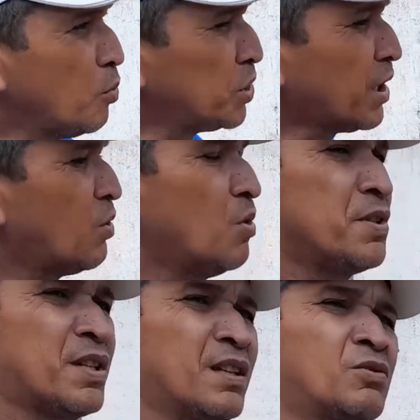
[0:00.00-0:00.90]
muita
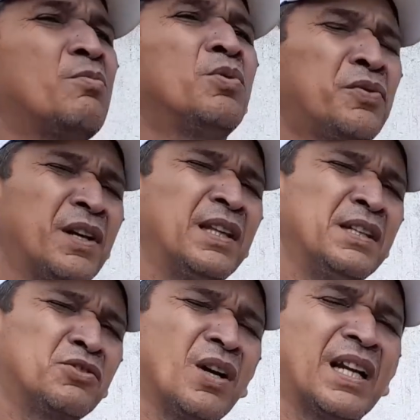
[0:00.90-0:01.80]
coisa, estou muito feliz,
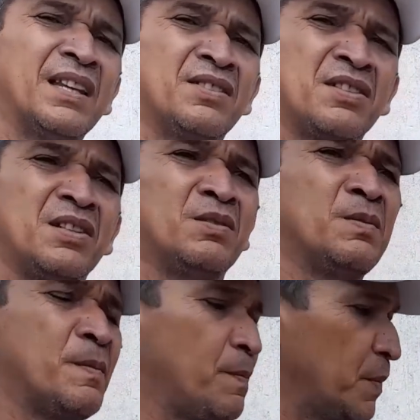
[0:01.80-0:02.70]
estou agradecido.
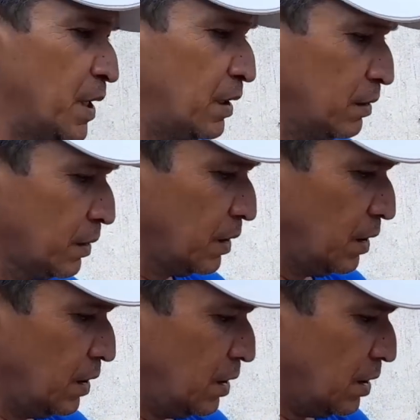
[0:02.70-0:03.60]
Né?
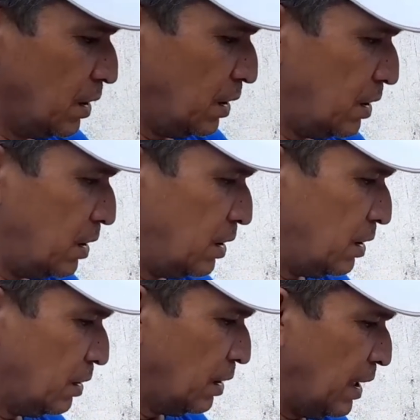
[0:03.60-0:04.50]
E
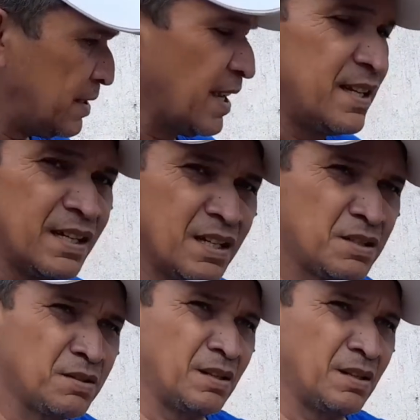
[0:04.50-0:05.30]
é isso aí, a gente